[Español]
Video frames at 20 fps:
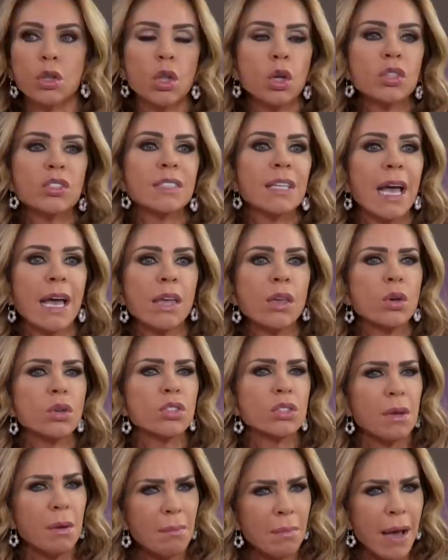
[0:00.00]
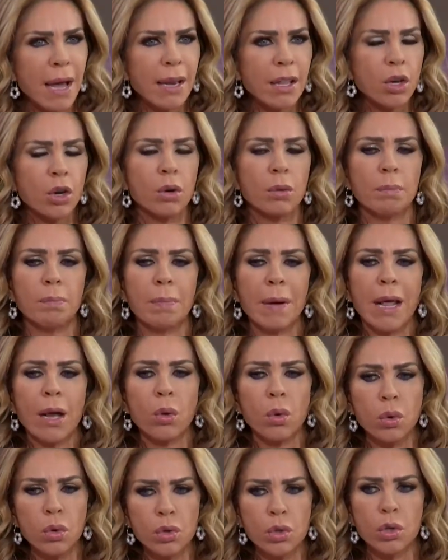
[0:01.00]
dos años. Mario,
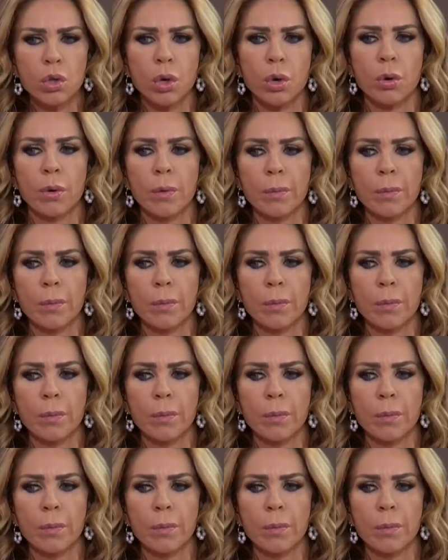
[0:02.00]
pregunto,